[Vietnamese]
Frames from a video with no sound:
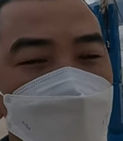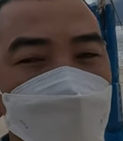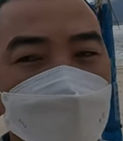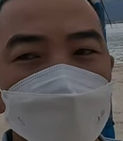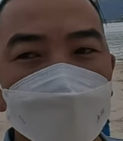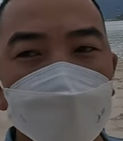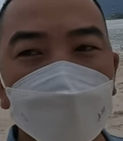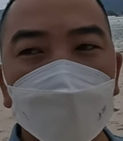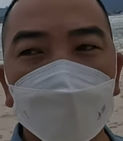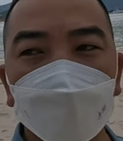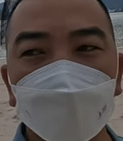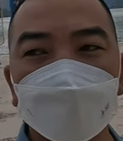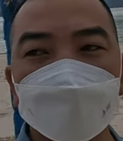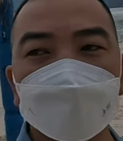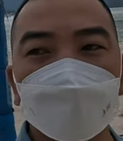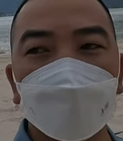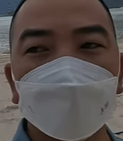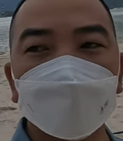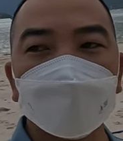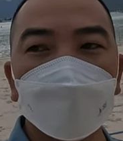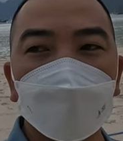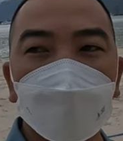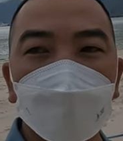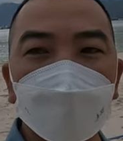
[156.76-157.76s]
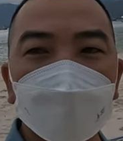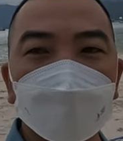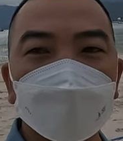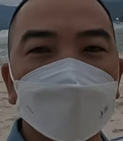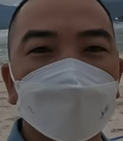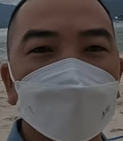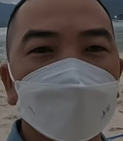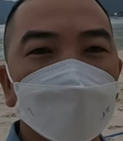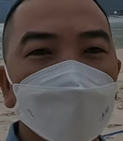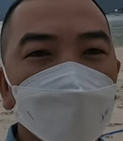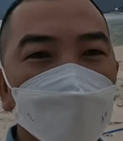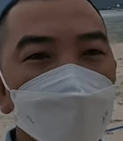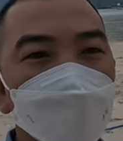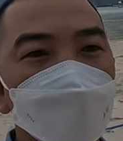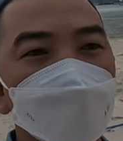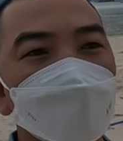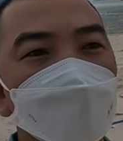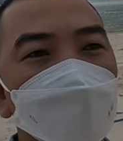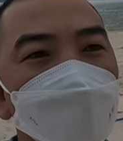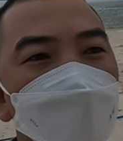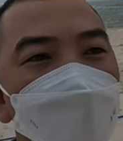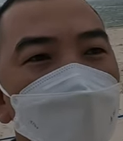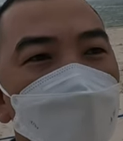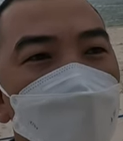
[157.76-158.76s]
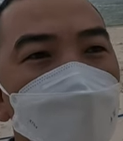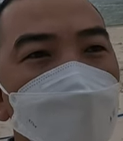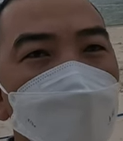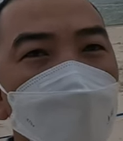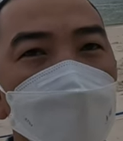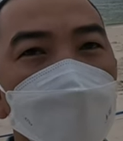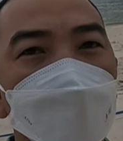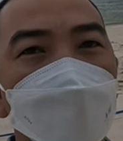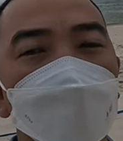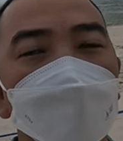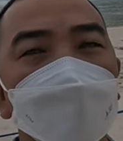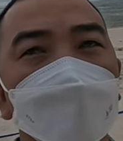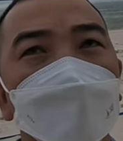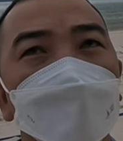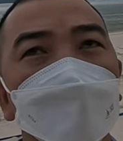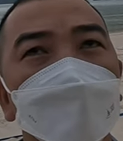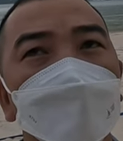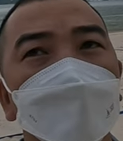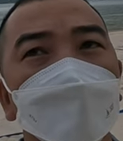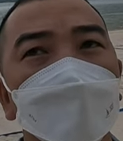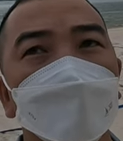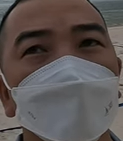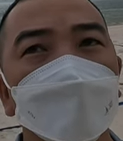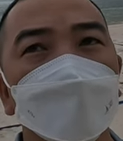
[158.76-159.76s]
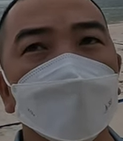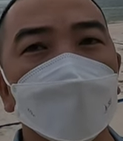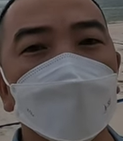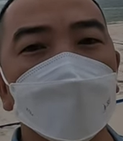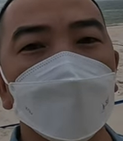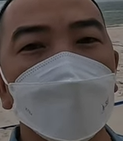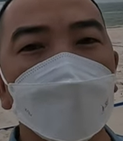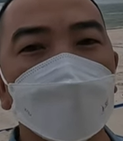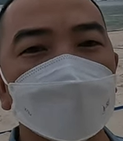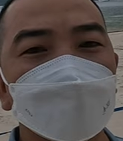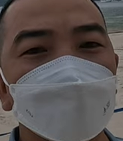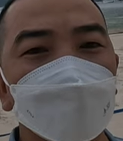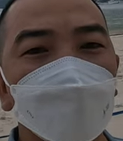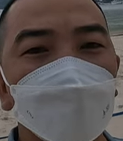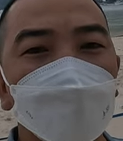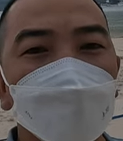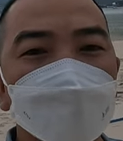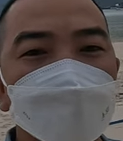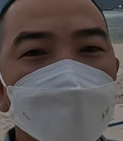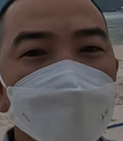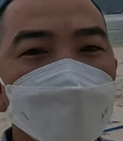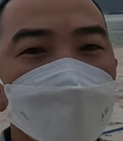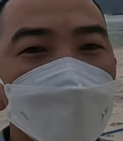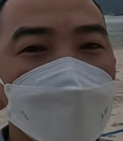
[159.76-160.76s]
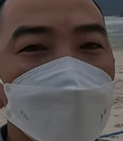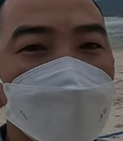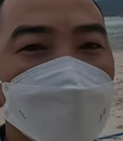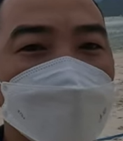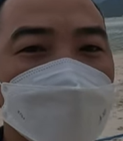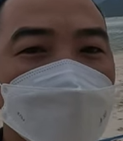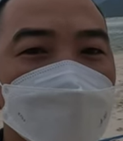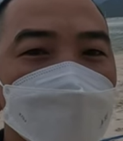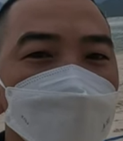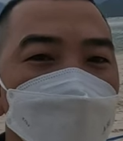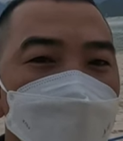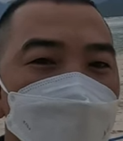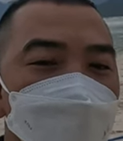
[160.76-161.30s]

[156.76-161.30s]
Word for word: người ta còn giảm giá là mình mua độ chừng 10 13 triệu 200 ngàn